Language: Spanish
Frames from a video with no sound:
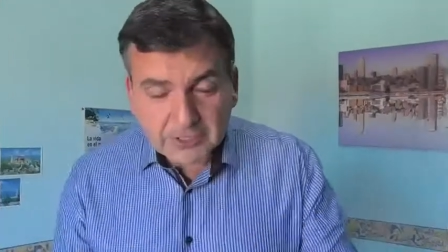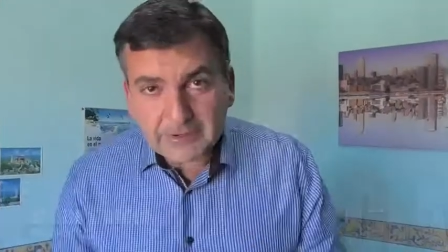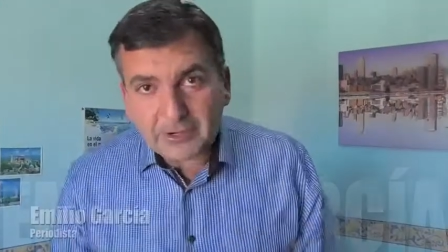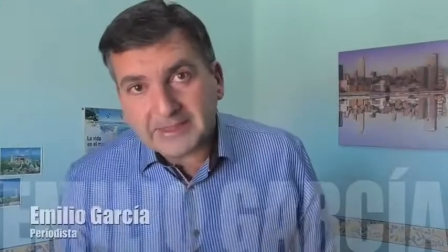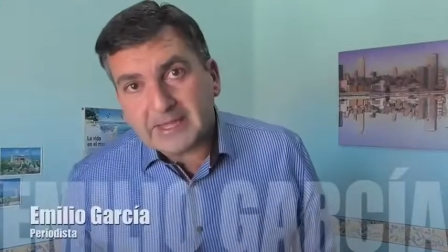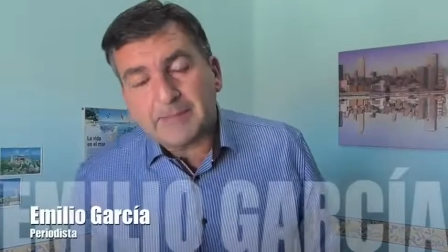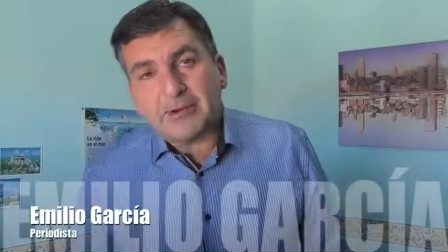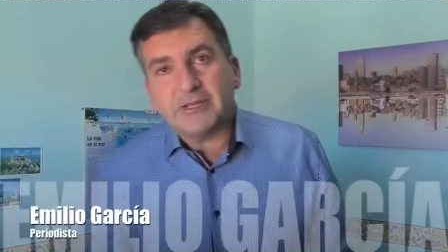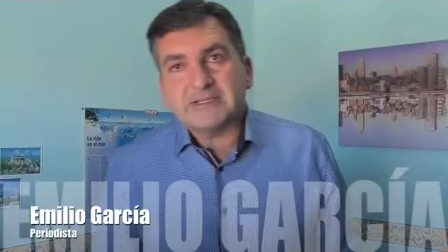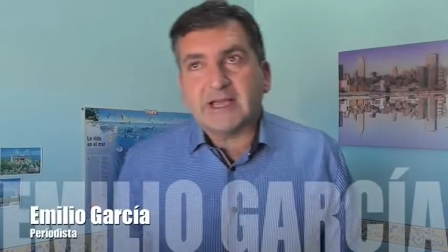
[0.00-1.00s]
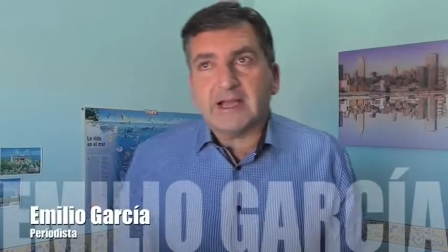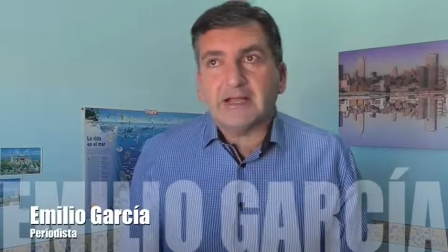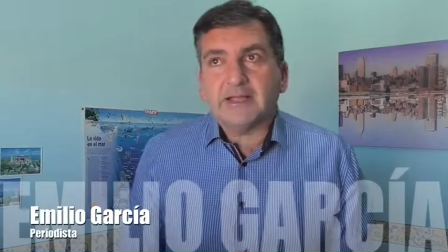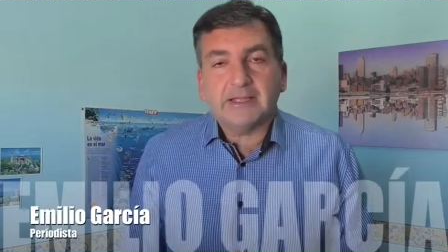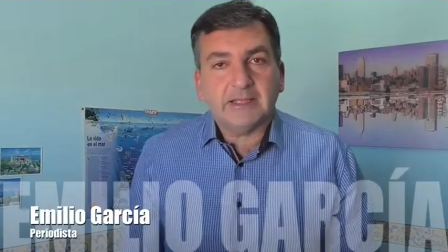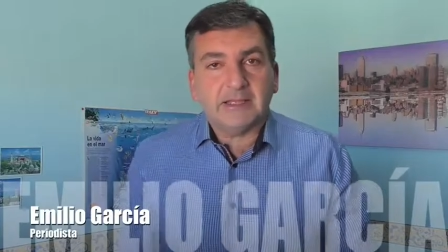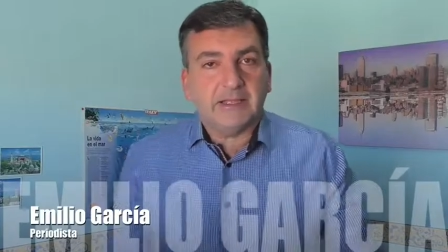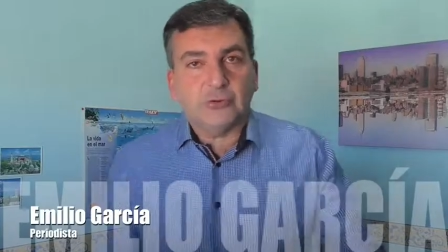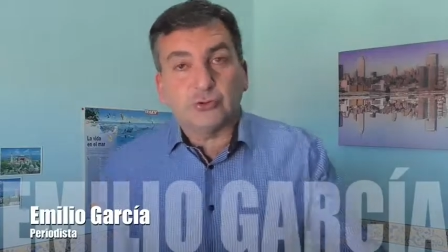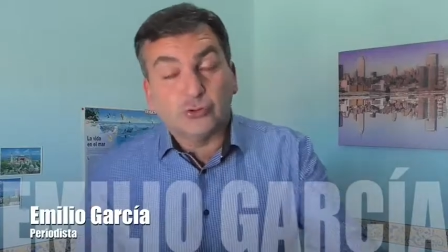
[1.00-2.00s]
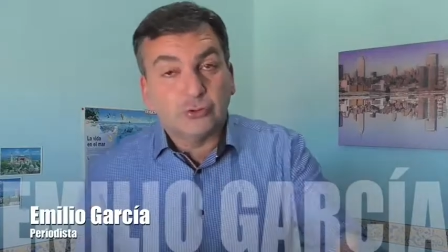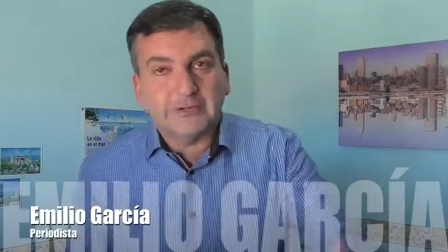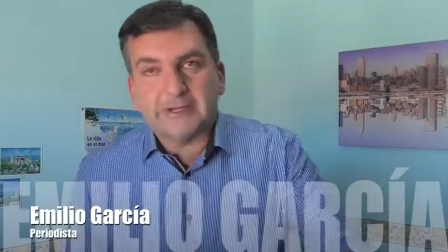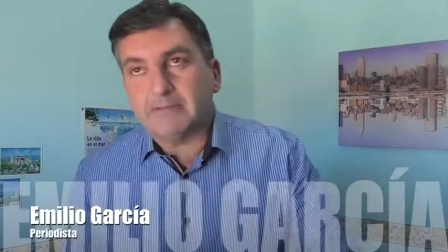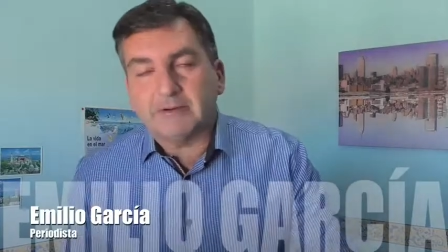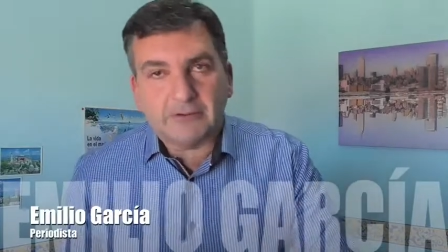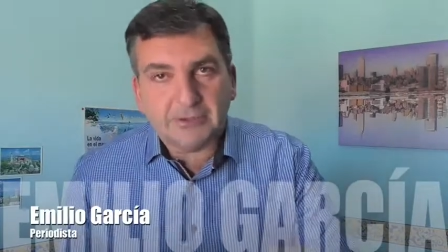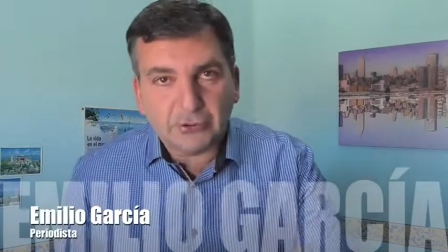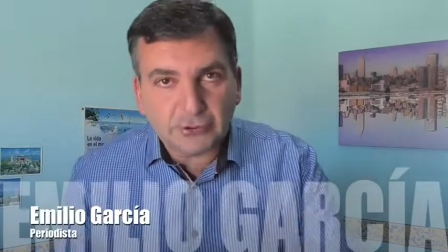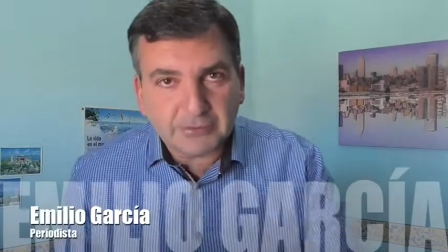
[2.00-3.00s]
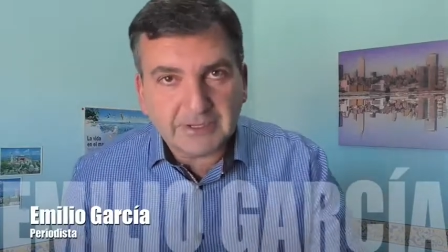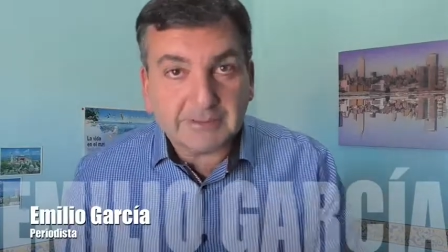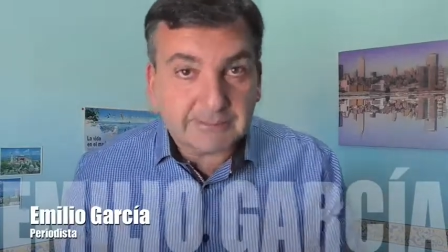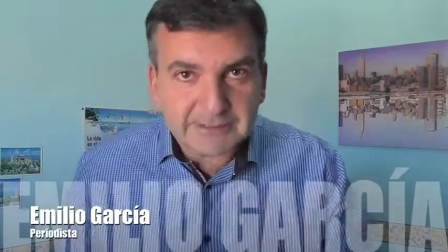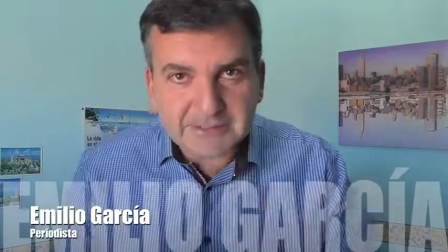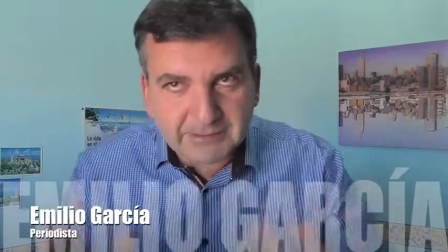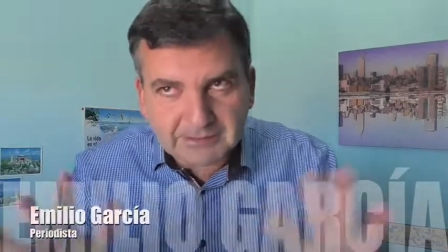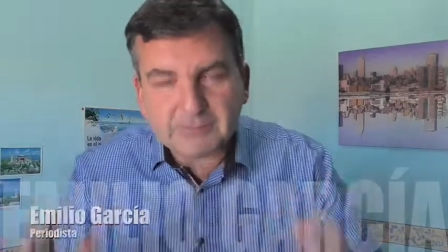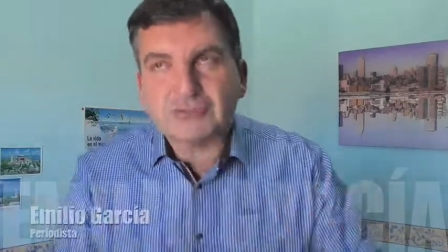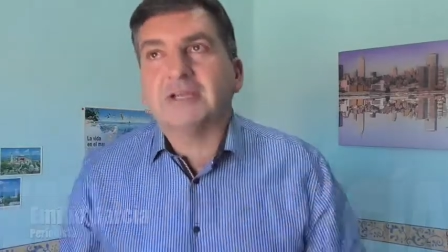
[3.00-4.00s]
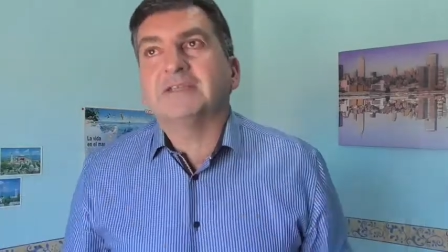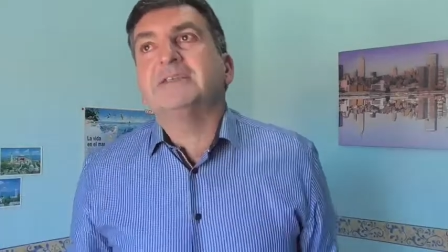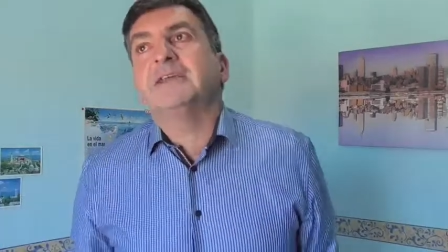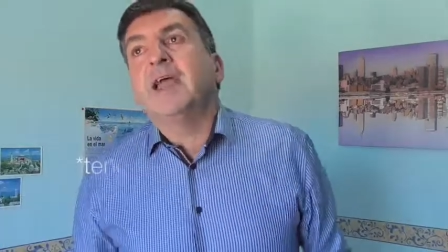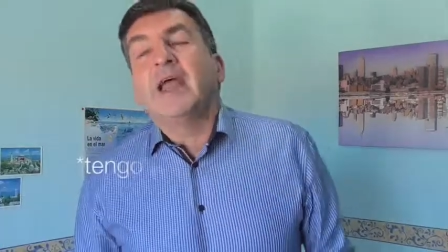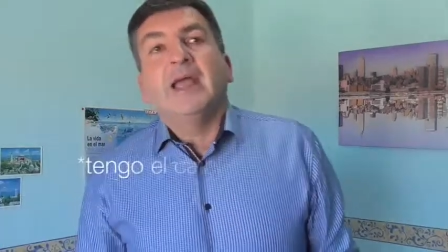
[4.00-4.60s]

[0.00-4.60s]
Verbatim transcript: soy Emilio García, periodista y youtuber. Bueno, lo de youtuber, pues está, estamos aquí.